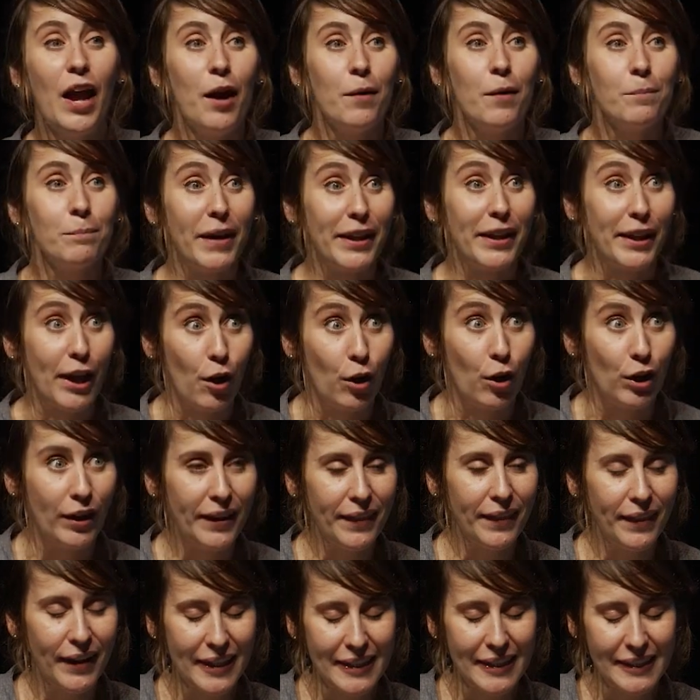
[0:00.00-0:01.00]
Valladolid
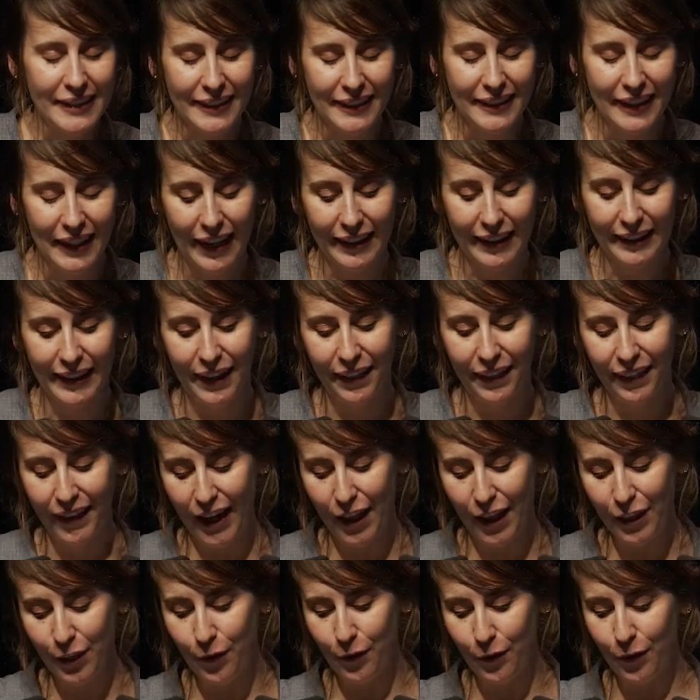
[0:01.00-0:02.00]
es la
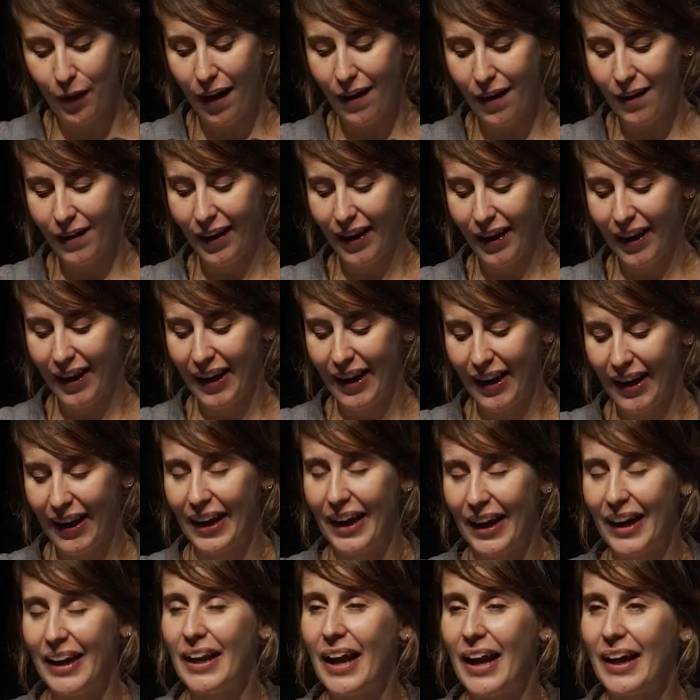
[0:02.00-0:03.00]
tercera ciudad
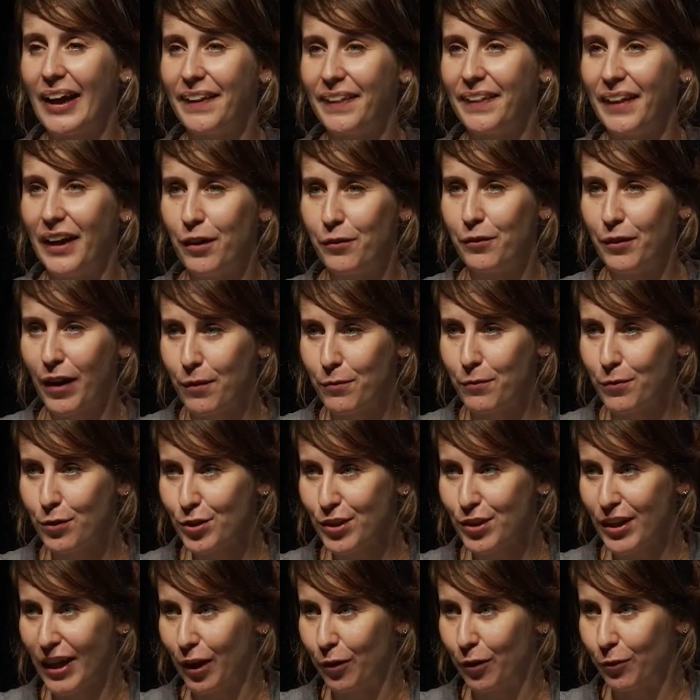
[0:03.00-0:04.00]
eh, en la que
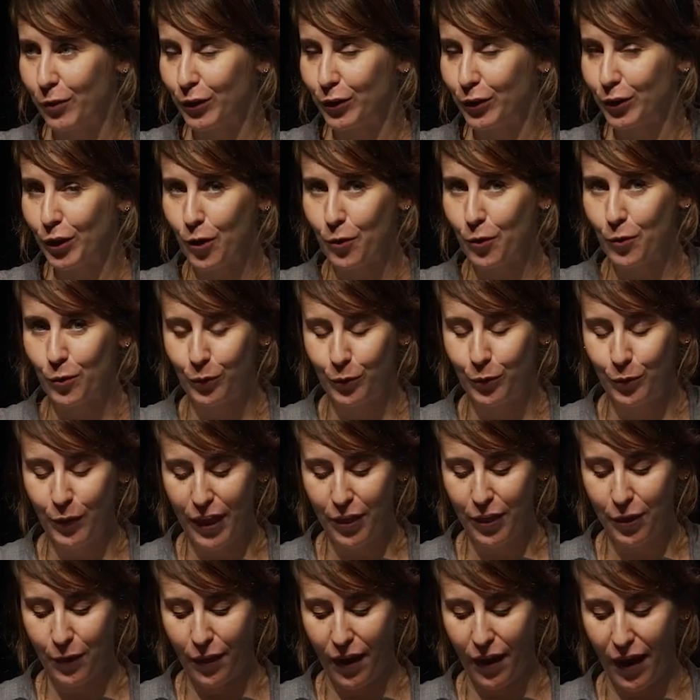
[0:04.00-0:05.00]
celebramos el encuentro de cultura y
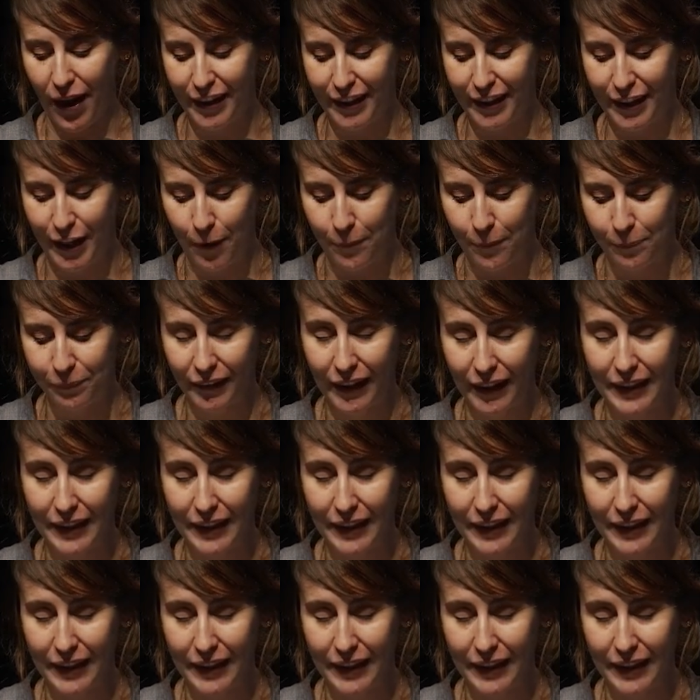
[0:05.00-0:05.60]
ciudadanía.